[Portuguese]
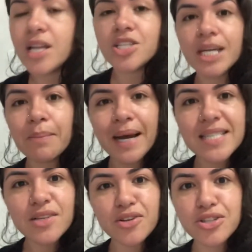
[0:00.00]
Tinha
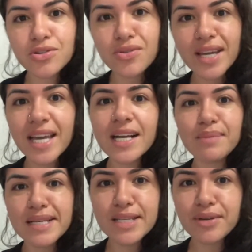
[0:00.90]
mais elogio do que
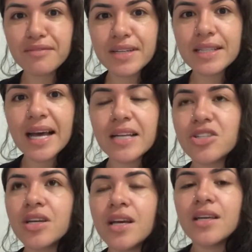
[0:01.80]
reclamação, na verdade.